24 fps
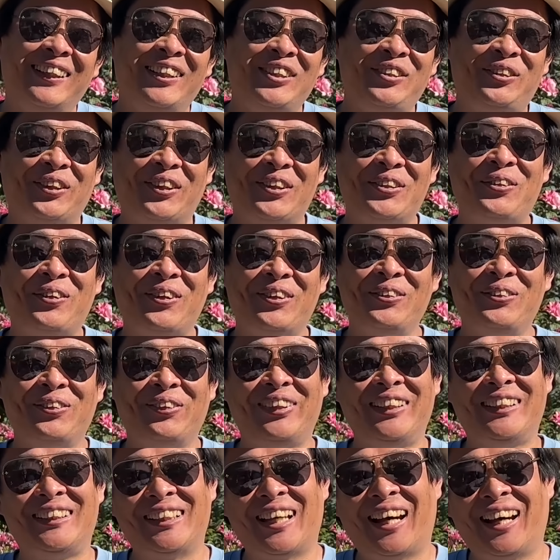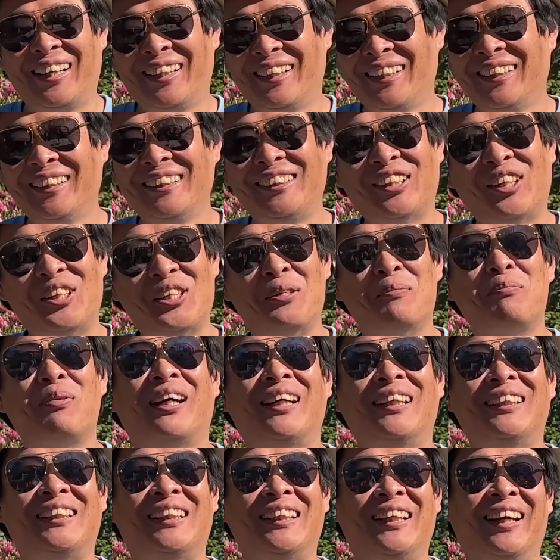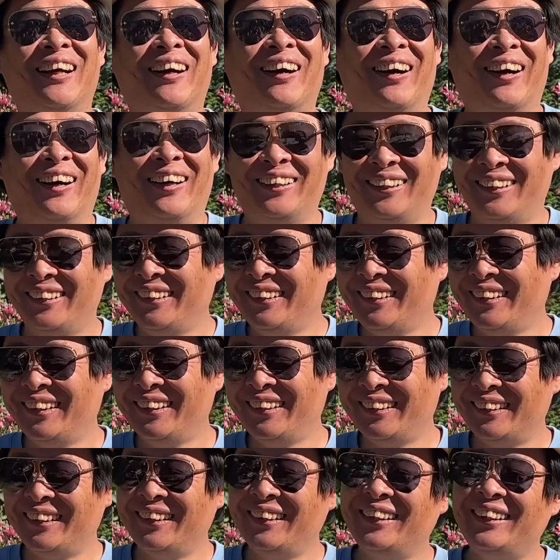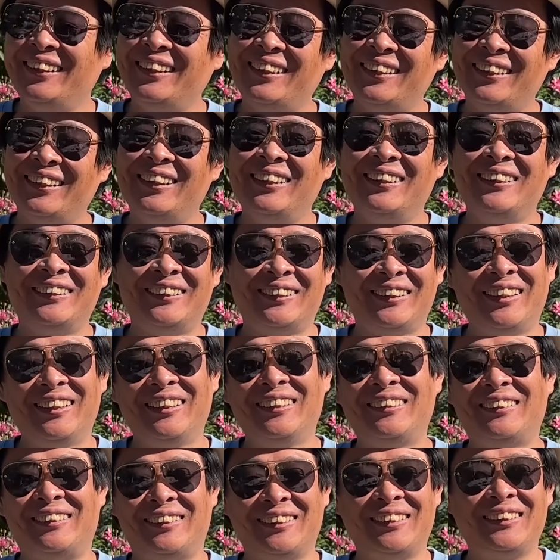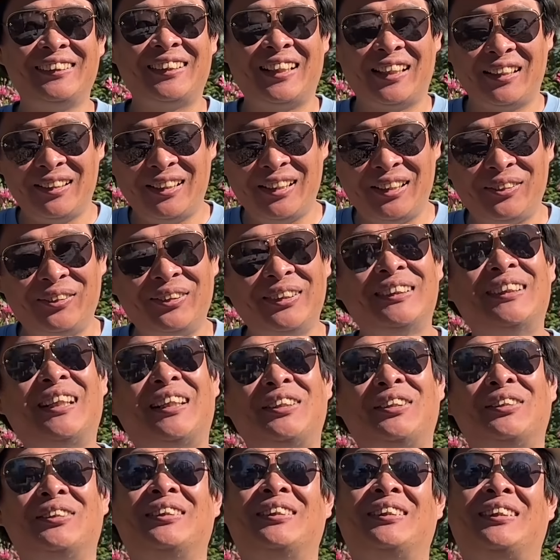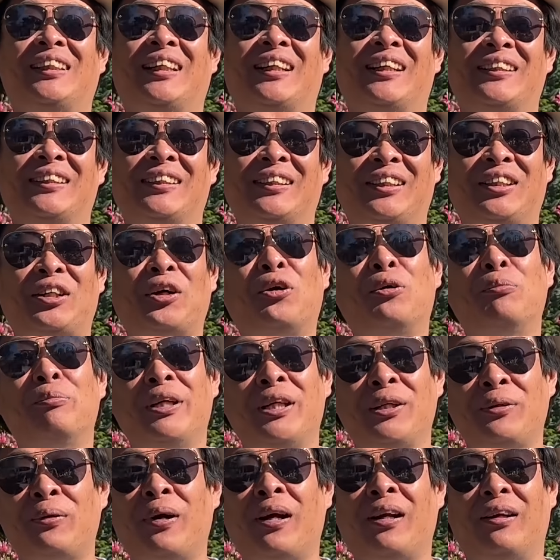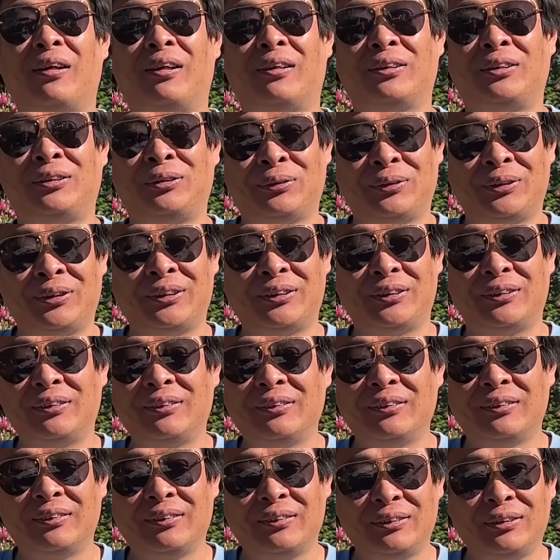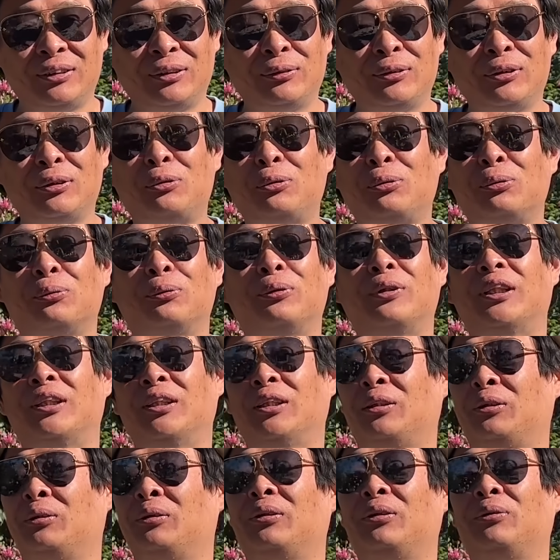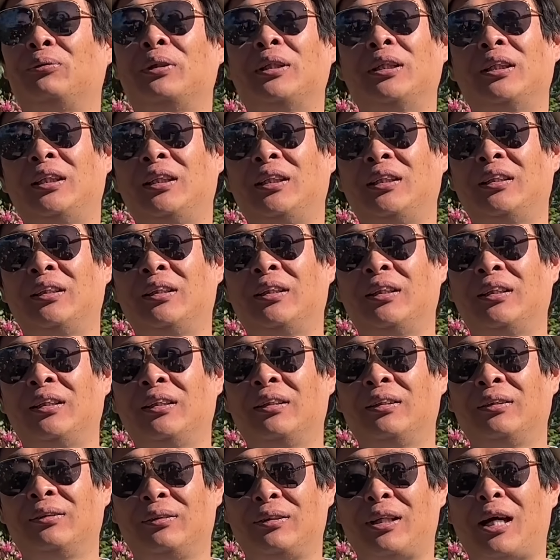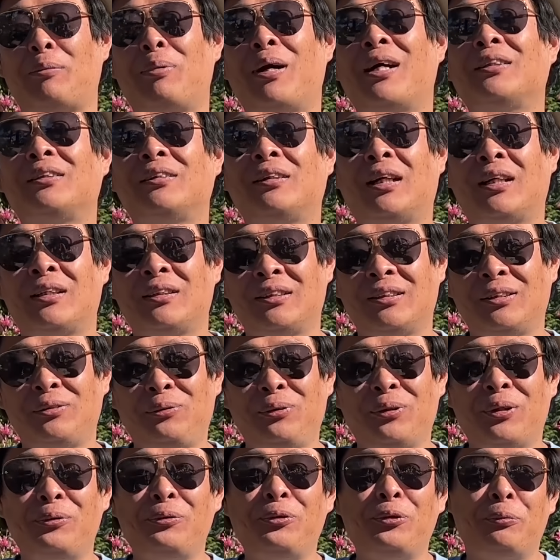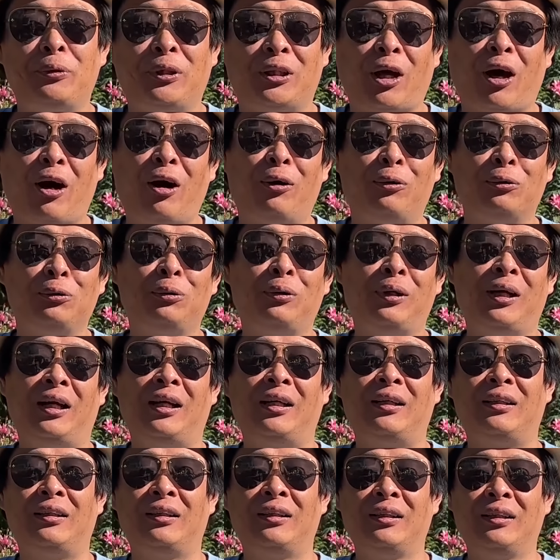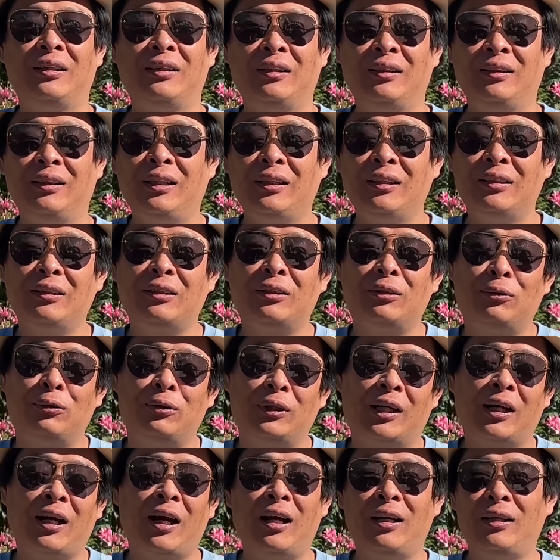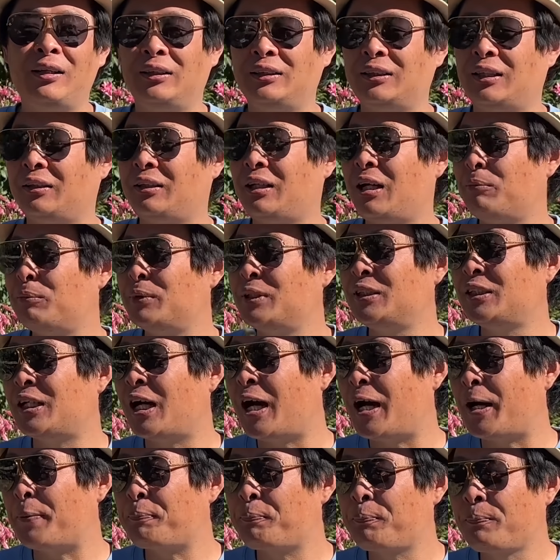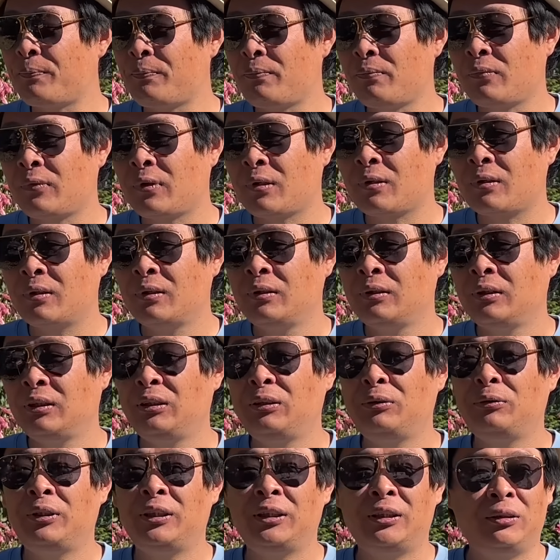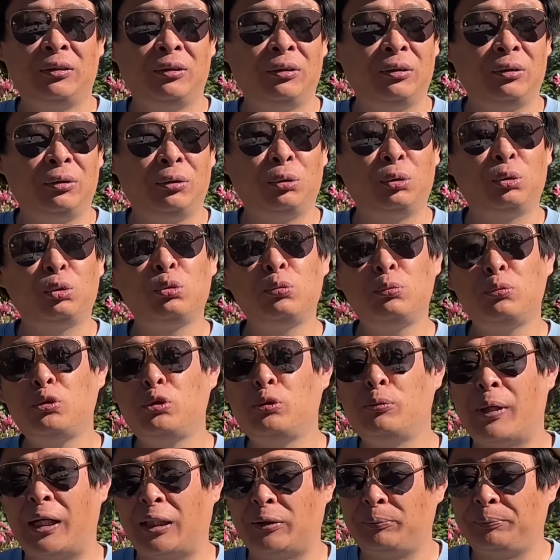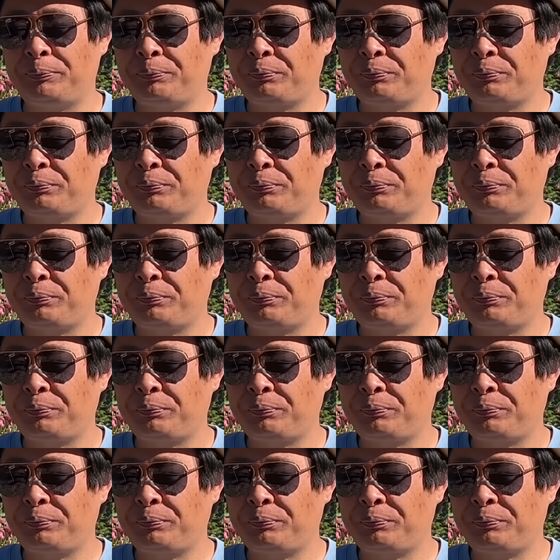全村追杀，叫你赔钱啊！实际上，理论上就是这样的。狗没管牢，就是就是主人的问题。就哪怕是它是越狱逃出来的，那个狗我看了一下，他们家因为苏木嘛，